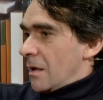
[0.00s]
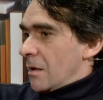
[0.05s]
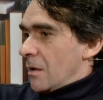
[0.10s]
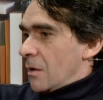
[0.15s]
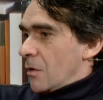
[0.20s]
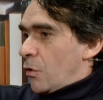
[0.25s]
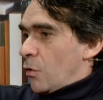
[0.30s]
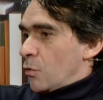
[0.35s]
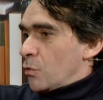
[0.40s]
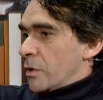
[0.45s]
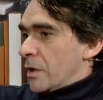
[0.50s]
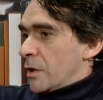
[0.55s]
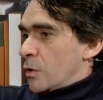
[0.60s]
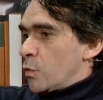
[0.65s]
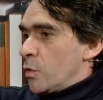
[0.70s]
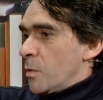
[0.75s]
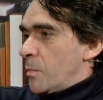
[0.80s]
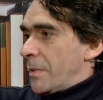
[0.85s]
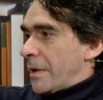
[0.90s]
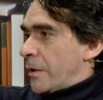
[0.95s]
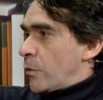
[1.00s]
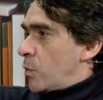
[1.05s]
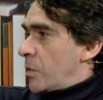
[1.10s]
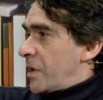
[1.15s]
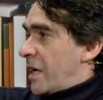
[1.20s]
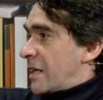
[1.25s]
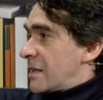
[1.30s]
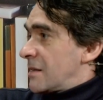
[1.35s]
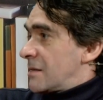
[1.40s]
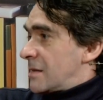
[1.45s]
con due
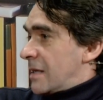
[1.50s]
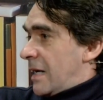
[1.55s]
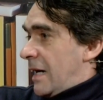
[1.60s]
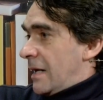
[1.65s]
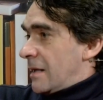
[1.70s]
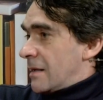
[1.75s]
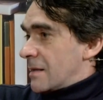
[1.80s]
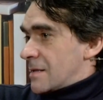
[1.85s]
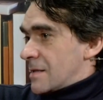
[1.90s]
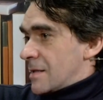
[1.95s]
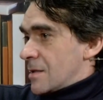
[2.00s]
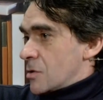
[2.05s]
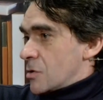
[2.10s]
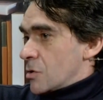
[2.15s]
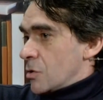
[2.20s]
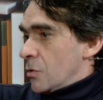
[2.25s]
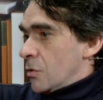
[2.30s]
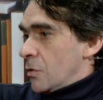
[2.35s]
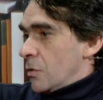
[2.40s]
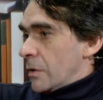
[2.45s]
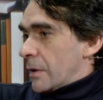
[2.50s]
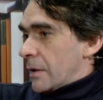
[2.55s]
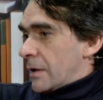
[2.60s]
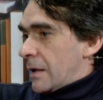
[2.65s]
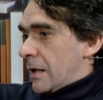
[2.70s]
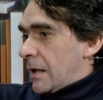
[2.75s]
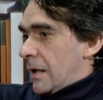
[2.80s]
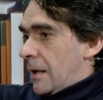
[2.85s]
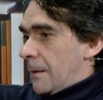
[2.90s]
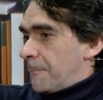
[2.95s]
peculiarità, nel senso
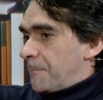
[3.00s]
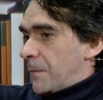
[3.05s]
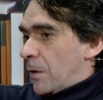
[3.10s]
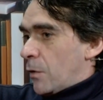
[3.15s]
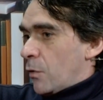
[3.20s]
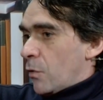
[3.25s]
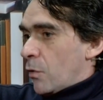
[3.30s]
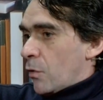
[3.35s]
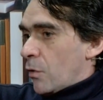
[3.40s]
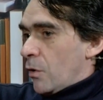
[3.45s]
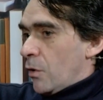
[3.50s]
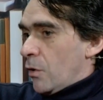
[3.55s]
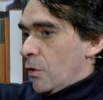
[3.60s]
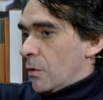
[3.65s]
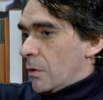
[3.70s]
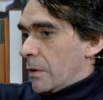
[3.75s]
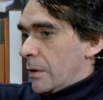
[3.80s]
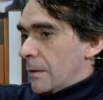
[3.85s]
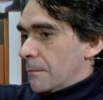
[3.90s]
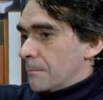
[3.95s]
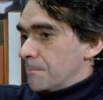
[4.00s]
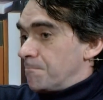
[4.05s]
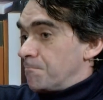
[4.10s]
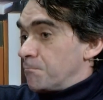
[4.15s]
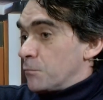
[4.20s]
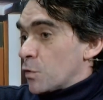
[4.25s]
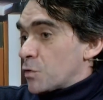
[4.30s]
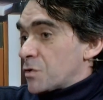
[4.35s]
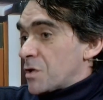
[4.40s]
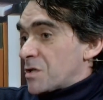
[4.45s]
che loro, eh,
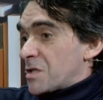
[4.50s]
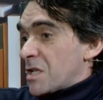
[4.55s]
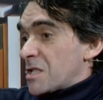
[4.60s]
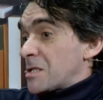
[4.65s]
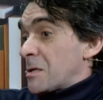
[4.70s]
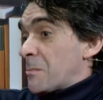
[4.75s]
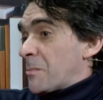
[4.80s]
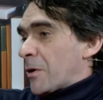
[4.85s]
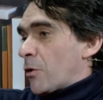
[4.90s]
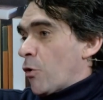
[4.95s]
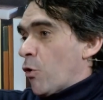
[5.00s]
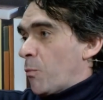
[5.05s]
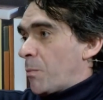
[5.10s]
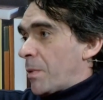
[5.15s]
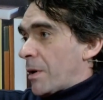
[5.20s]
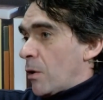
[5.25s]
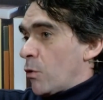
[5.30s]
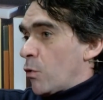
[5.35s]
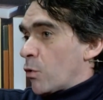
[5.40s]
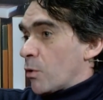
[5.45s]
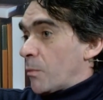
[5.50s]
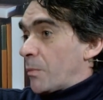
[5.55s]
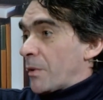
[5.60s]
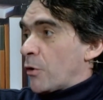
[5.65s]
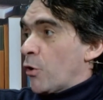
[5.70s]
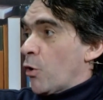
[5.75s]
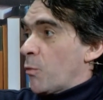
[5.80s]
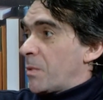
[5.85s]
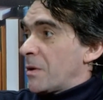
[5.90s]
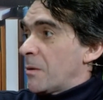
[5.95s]
non si sa se per colpa loro, per
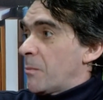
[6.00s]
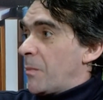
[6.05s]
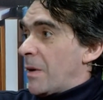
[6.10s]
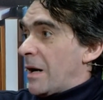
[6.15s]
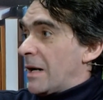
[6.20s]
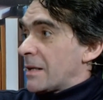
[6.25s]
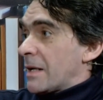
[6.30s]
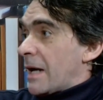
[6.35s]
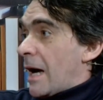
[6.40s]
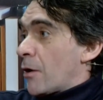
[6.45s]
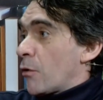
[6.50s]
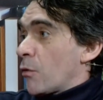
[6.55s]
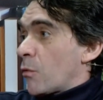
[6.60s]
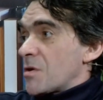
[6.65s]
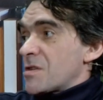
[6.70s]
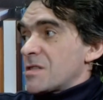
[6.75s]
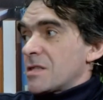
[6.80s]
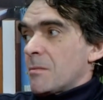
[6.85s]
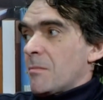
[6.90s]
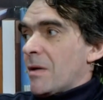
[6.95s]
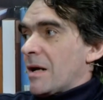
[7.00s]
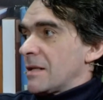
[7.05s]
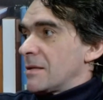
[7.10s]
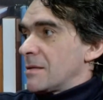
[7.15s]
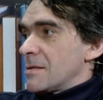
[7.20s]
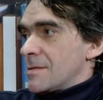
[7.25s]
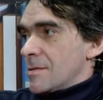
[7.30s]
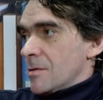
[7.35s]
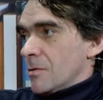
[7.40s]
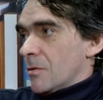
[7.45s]
colpa del padre, hanno questa
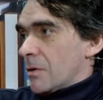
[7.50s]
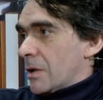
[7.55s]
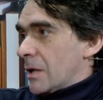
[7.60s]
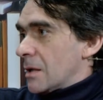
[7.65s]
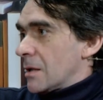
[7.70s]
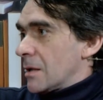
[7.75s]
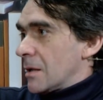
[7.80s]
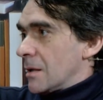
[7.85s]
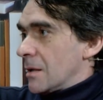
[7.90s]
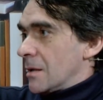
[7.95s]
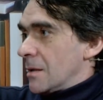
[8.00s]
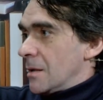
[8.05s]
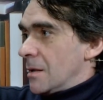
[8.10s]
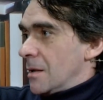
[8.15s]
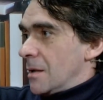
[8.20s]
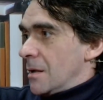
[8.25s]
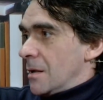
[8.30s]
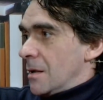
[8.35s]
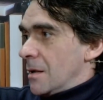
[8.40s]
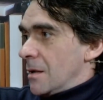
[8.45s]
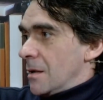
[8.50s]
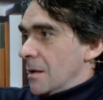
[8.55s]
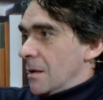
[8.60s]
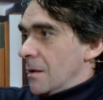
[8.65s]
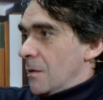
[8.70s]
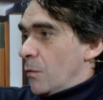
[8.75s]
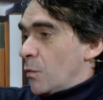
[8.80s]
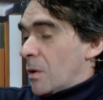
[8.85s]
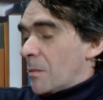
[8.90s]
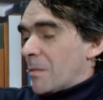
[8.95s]
maledizione,
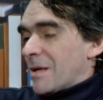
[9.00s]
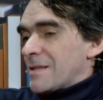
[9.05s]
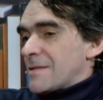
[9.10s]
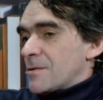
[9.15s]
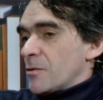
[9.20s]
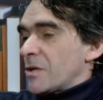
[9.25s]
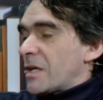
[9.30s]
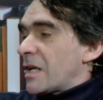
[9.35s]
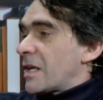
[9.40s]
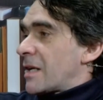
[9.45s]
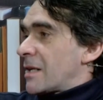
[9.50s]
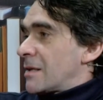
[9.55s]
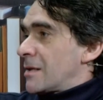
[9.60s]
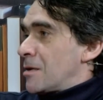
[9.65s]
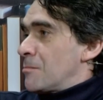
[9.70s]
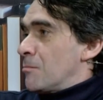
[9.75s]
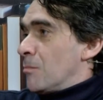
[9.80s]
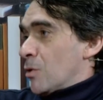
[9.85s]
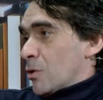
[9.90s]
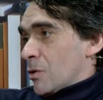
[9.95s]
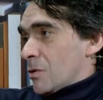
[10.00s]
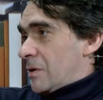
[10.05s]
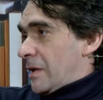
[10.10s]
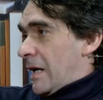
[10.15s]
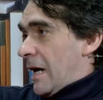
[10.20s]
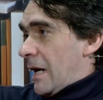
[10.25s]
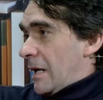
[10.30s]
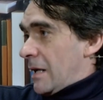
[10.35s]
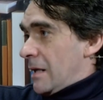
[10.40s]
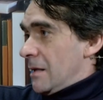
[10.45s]
una maledizione che li rende
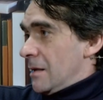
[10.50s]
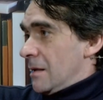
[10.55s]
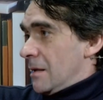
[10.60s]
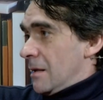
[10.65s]
immortali